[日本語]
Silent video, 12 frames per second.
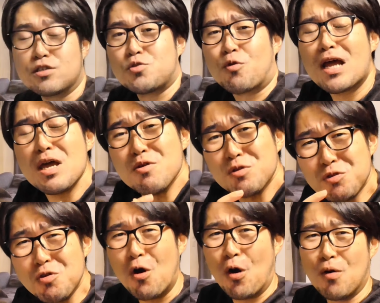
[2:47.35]
それ言う
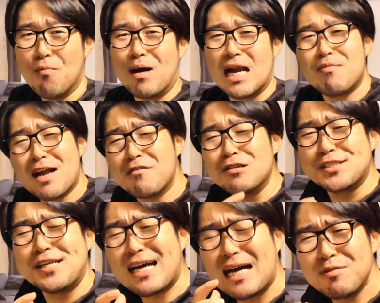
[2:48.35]
とバレバレの
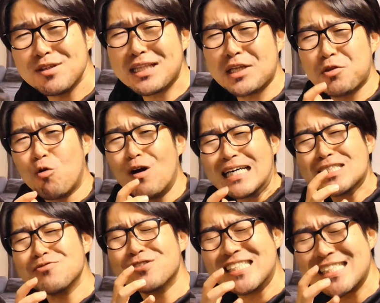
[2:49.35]
ずらかぶった頭髪
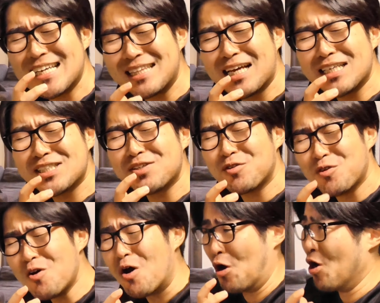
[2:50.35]
不自然な人
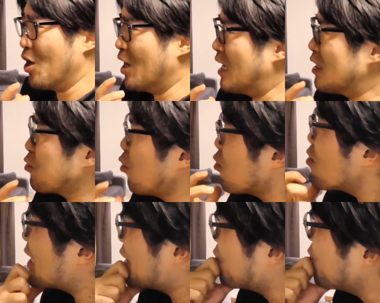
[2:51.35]
の討
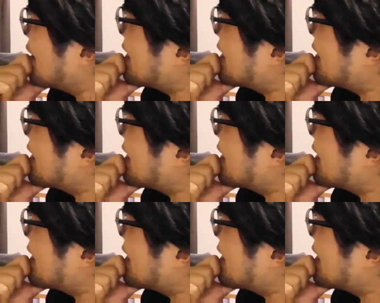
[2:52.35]
論会ってどう